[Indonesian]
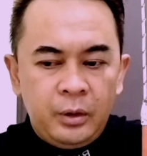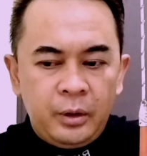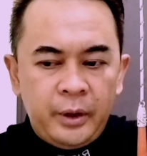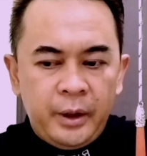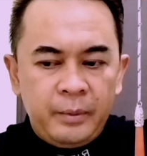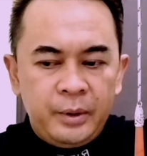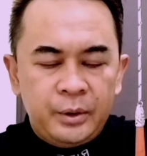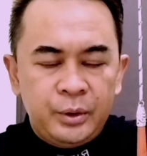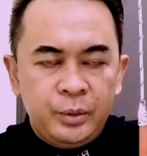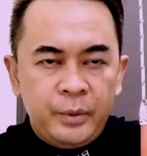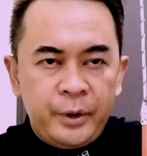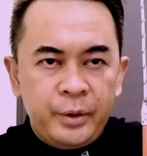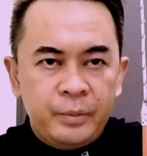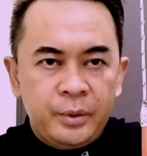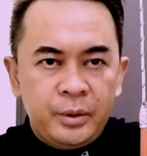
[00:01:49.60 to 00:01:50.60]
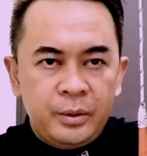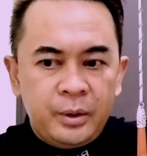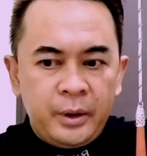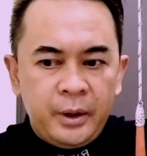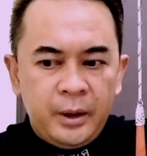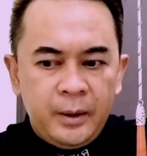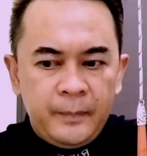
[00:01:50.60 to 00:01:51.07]
Oke bosku maju
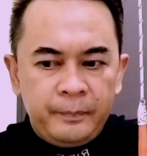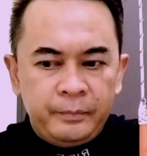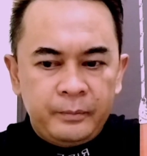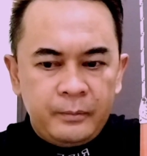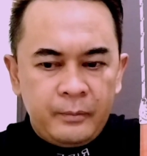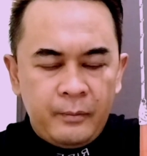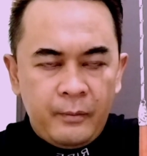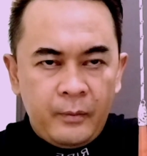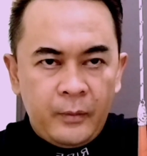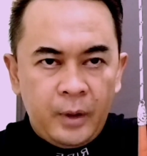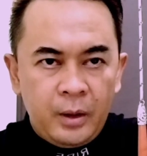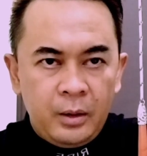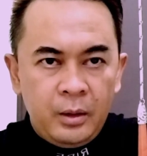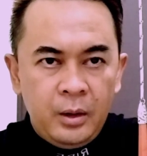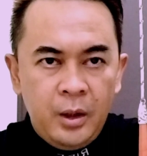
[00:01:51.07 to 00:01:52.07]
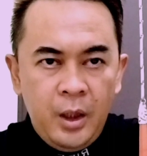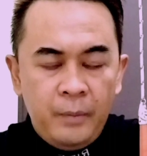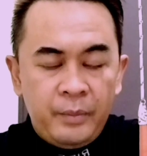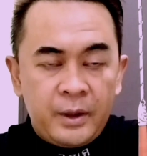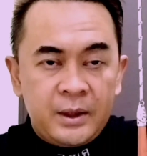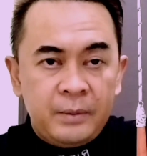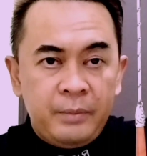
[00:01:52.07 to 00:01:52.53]
mundur ya.
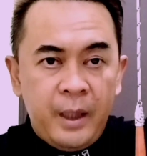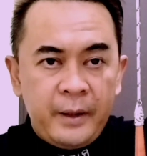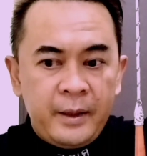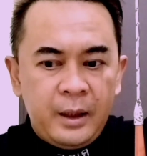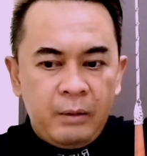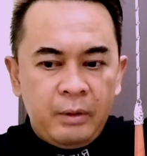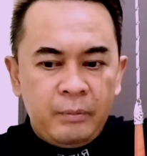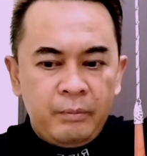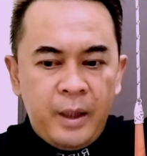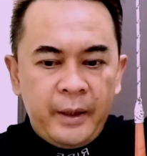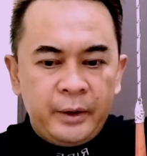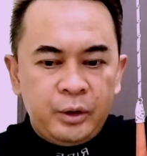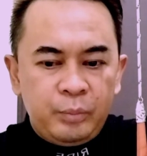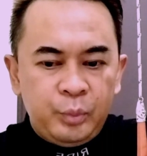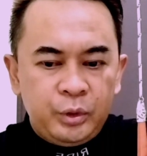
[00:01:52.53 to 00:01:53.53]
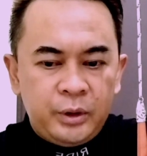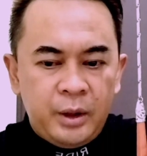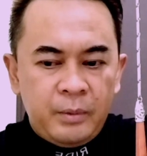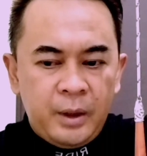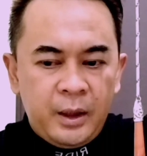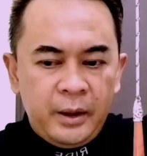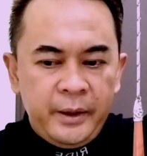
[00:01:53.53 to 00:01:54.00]
Persebaya lawan Barito
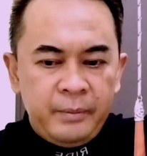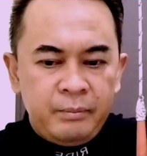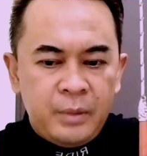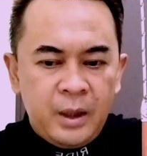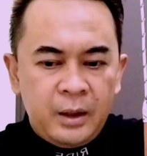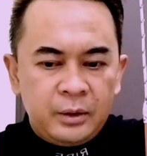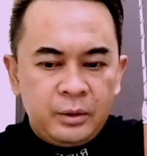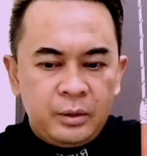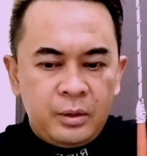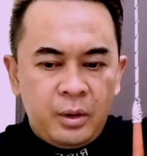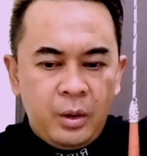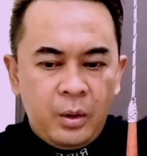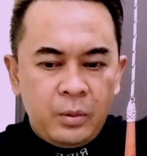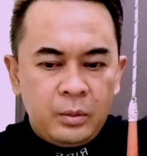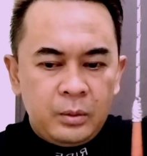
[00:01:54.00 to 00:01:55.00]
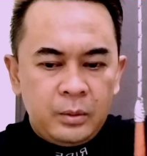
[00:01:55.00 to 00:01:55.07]
Putra bakal imbang atau draw.